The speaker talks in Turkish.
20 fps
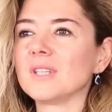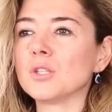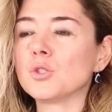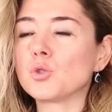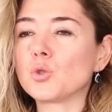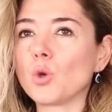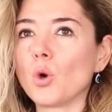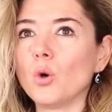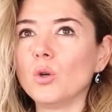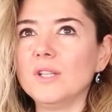
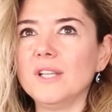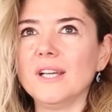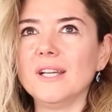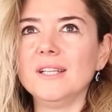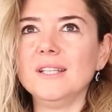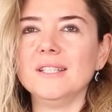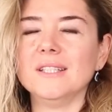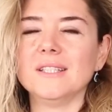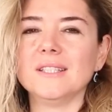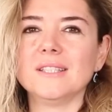
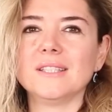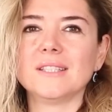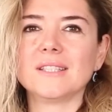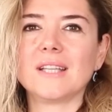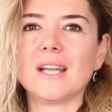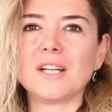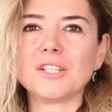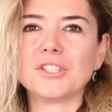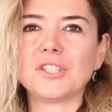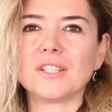Şöyle
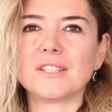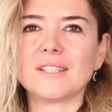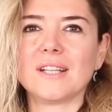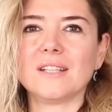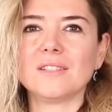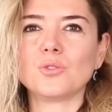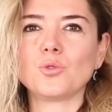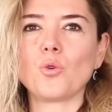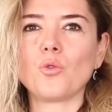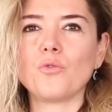
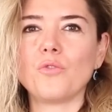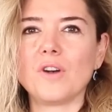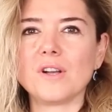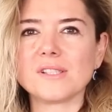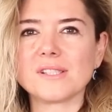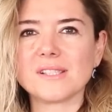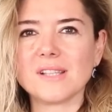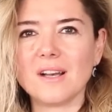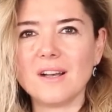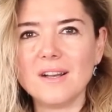gerçekten çok
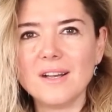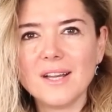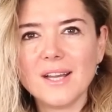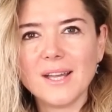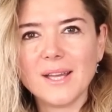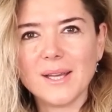fazla